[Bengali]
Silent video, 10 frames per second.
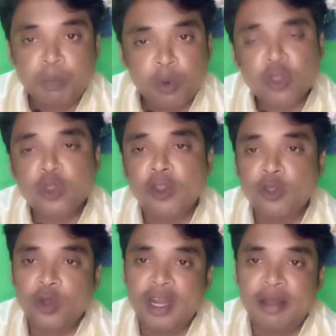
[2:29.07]
প্রত্যন্ত
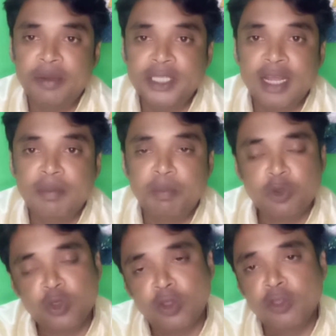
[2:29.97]
গ্রামে যান
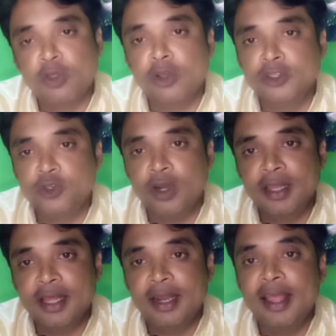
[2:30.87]
প্রত্যন্ত অঞ্চলে
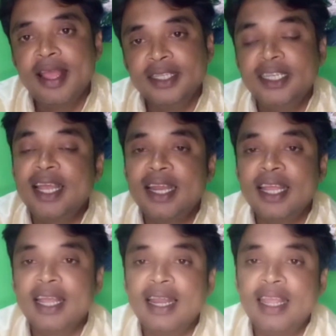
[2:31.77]
যান যেইখানে
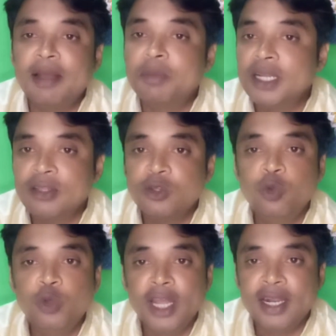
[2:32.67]
গেলেই আপনি কিন্তু
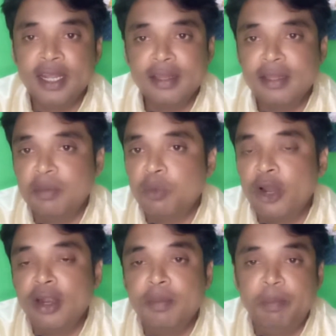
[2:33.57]
দুই একটা এদেন
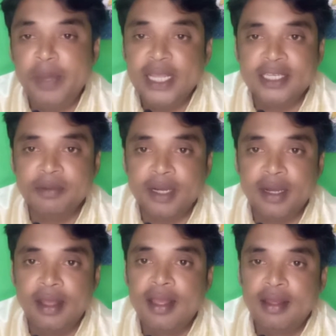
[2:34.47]
পয়েন্ট পেয়ে যাবেন
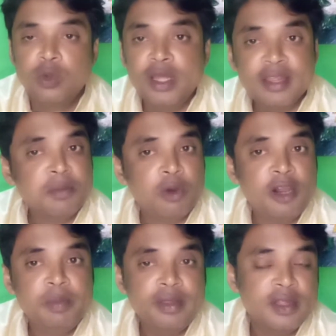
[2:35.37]
তো এদেন পয়েন্ট
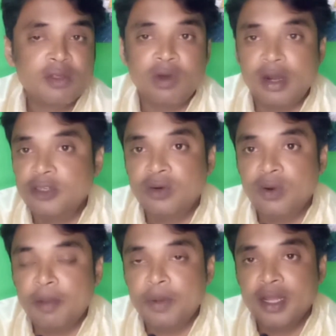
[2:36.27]
বিজনেস করার জন্য
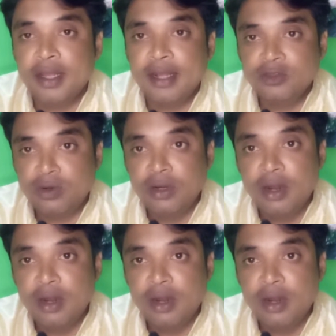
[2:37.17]
আপনাকে একজন